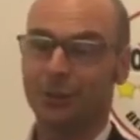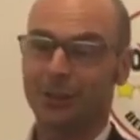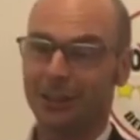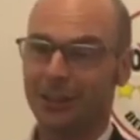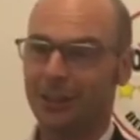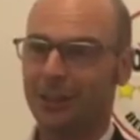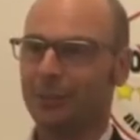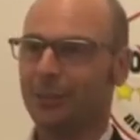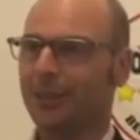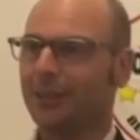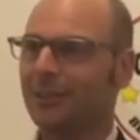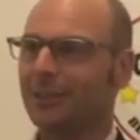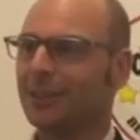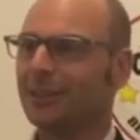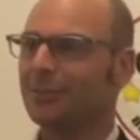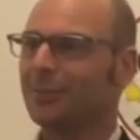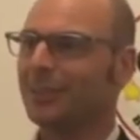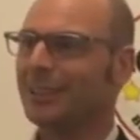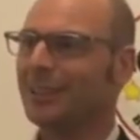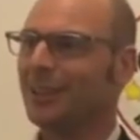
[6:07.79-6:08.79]
perché ripeto,
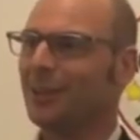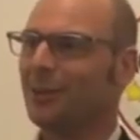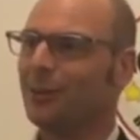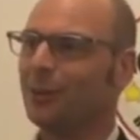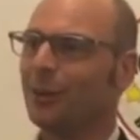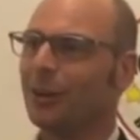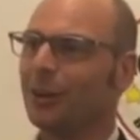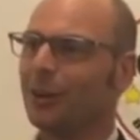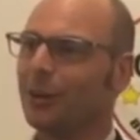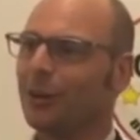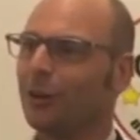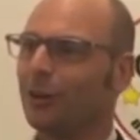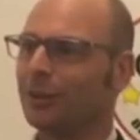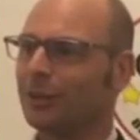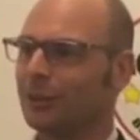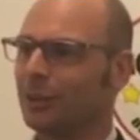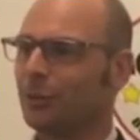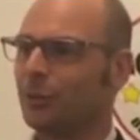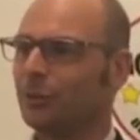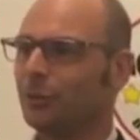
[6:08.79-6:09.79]
aspettiamo ancora,
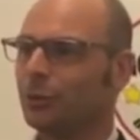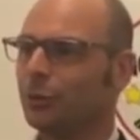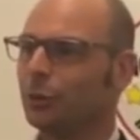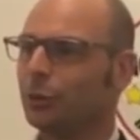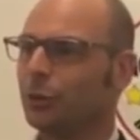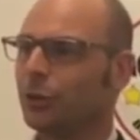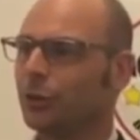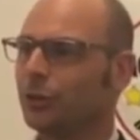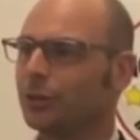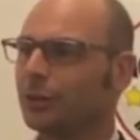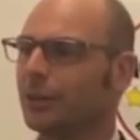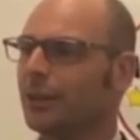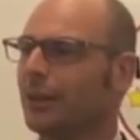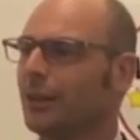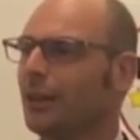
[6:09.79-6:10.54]
siamo fiduciosi